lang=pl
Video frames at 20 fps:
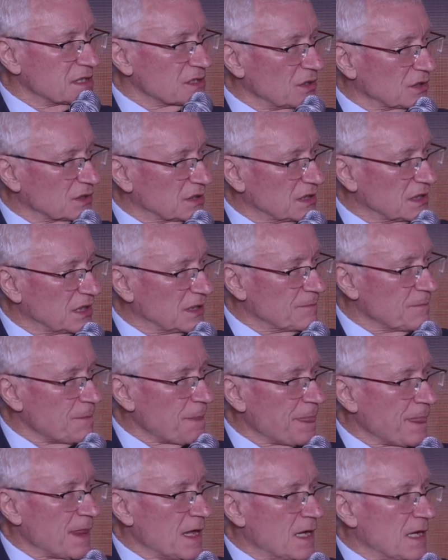istotne.
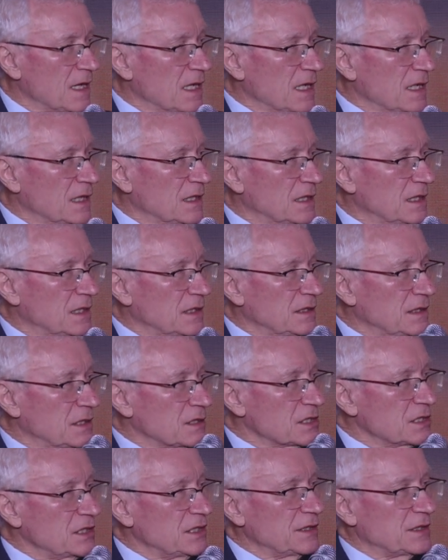E,
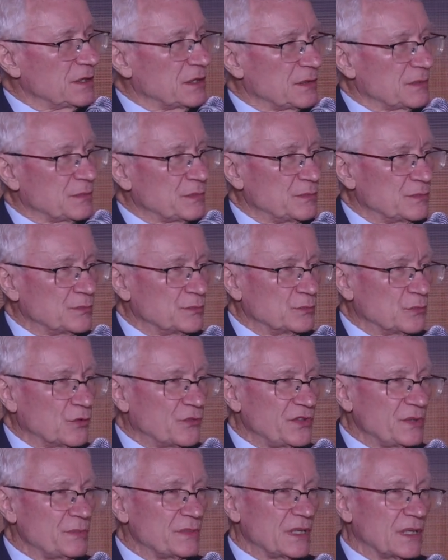jeśli e,
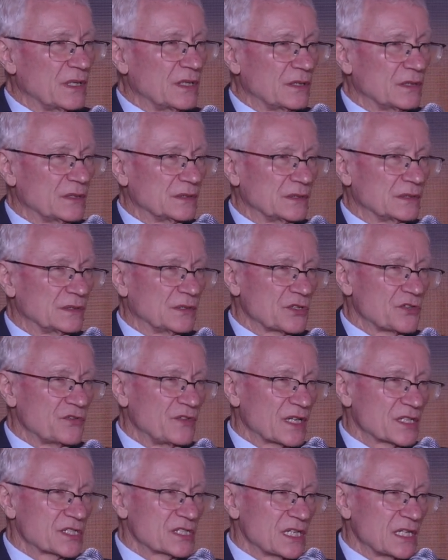mówimy o
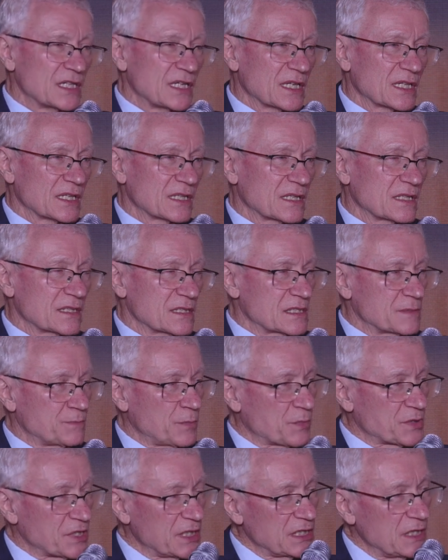doświadczeniach z
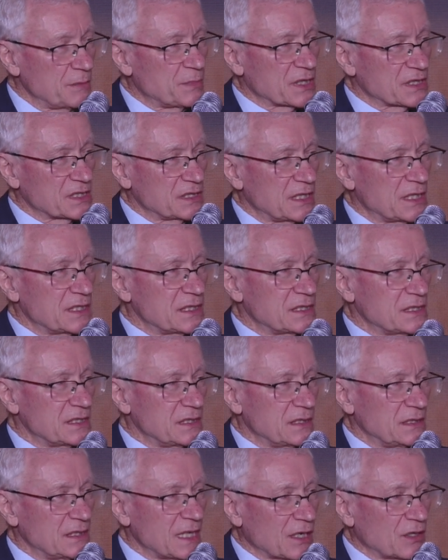poprzedniej
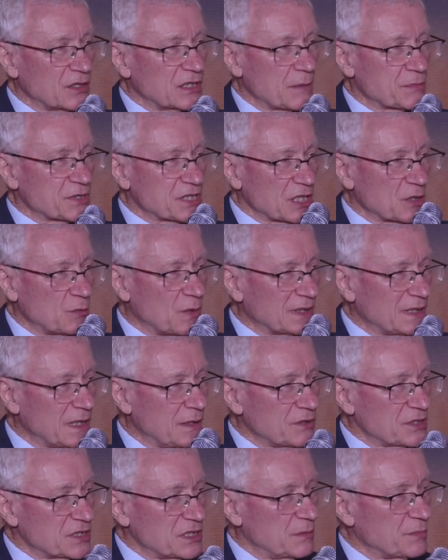prezydencji i jak one
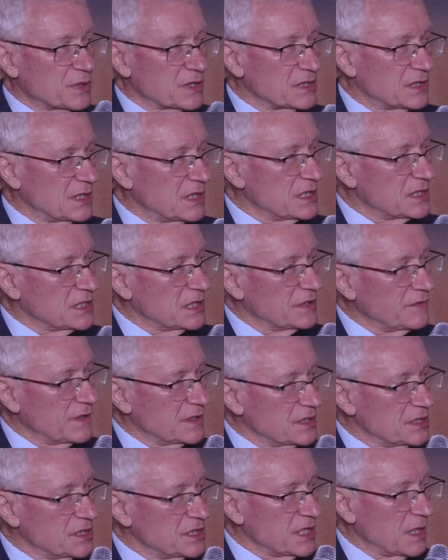przekładają się na prezydencję
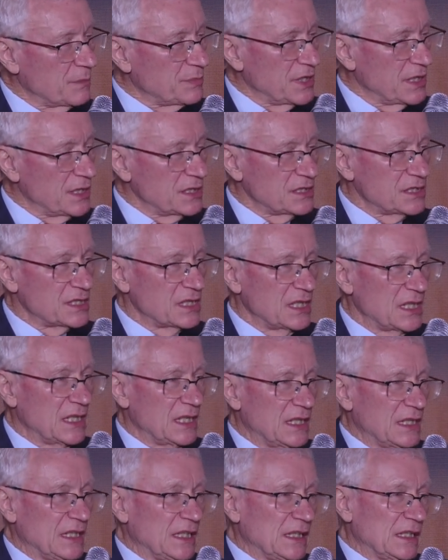25,
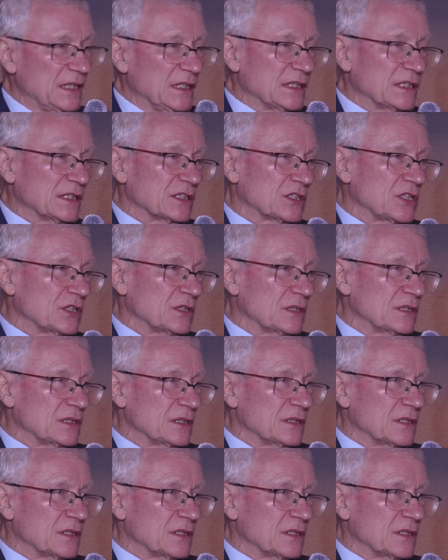to,